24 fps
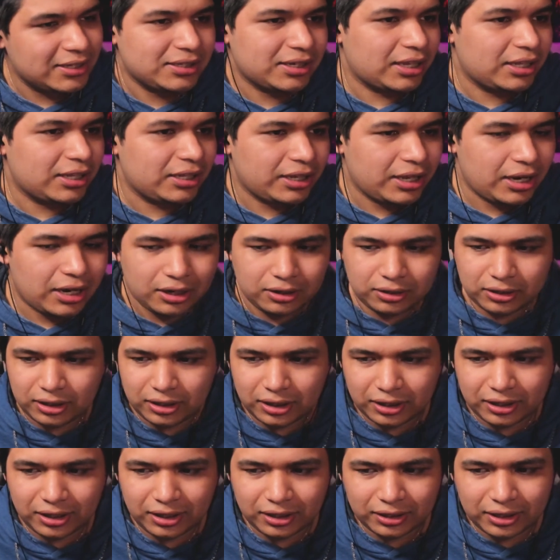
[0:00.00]
de que dijeran,
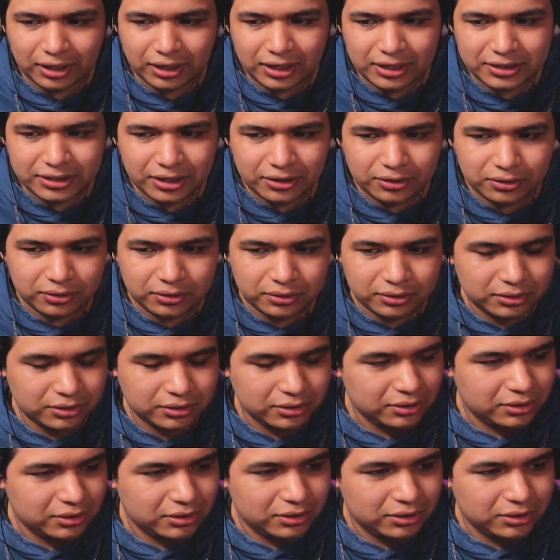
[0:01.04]
¿qué, le hicieron?
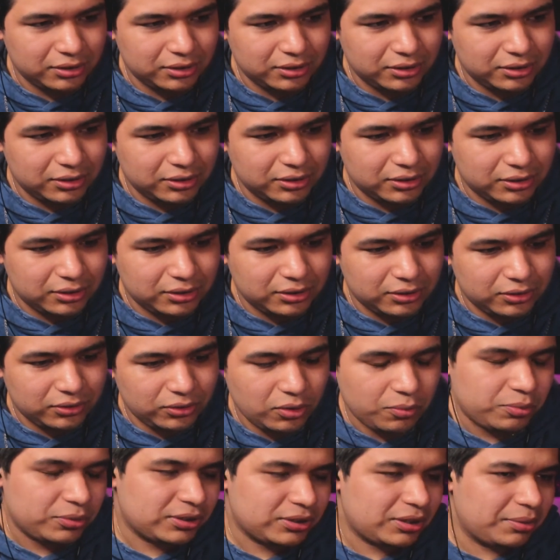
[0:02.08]

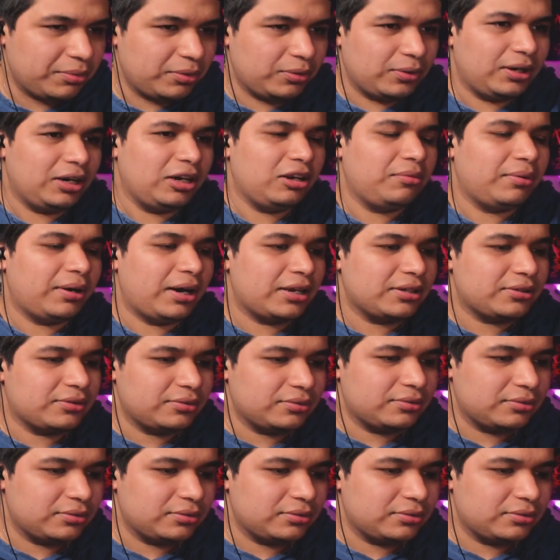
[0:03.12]
No, pues que me duele el brazo.